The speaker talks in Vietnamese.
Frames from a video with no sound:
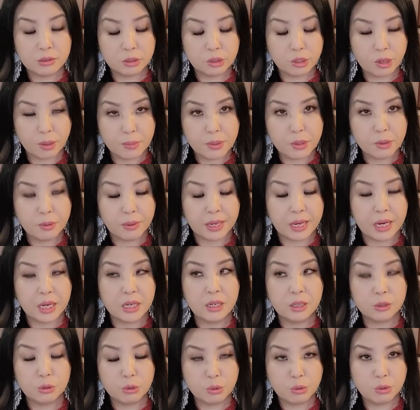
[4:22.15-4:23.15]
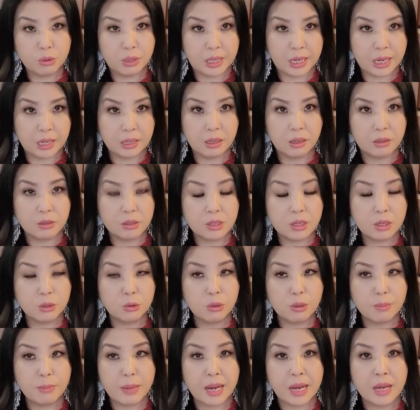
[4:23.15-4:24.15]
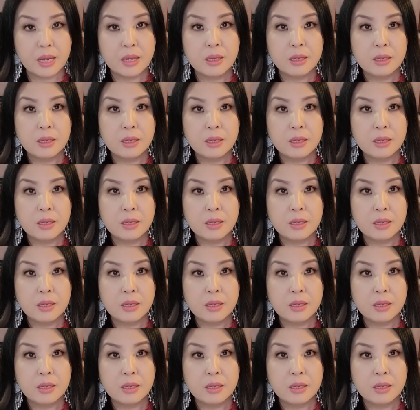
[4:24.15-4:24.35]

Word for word: cho mình nhỏ đó nữa thôi nhỏ đó là chân thôi mà